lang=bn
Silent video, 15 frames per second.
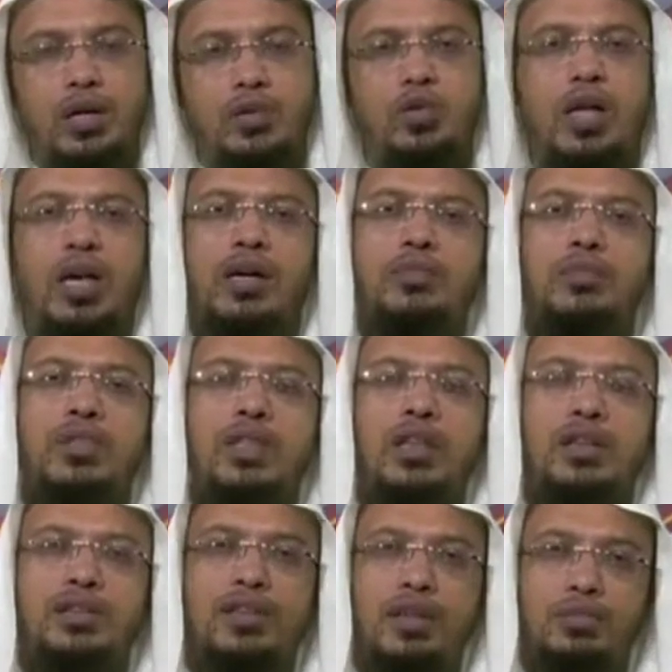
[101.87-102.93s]
রসুল আকরম
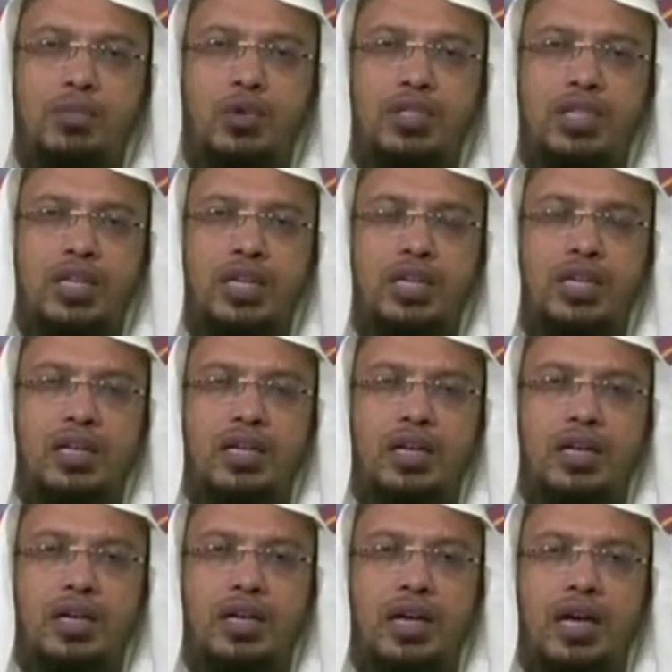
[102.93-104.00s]
সাল্লাহ সাল্লাম বলেছেন
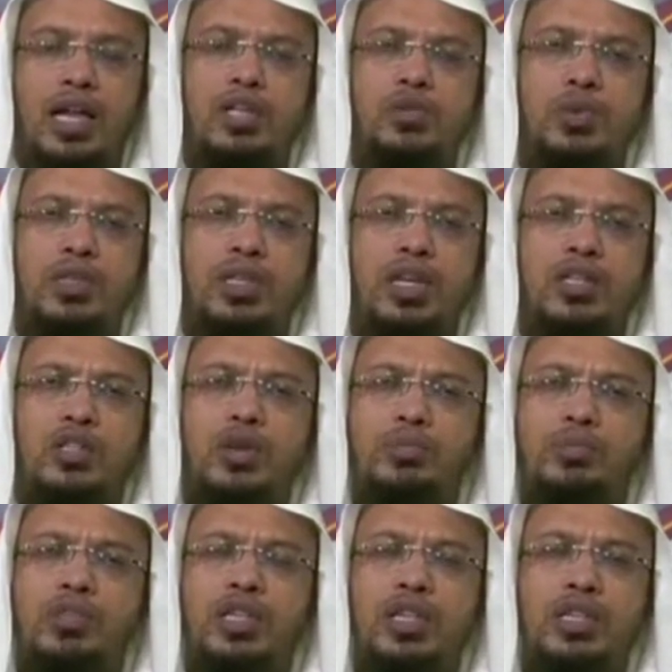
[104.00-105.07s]
আল্লাহ সুমতাল্লাহ
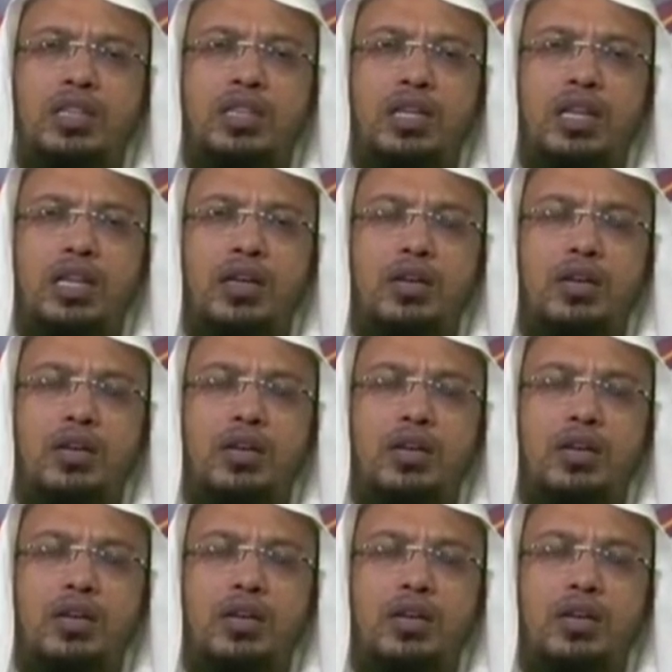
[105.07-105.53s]
সবচাইতে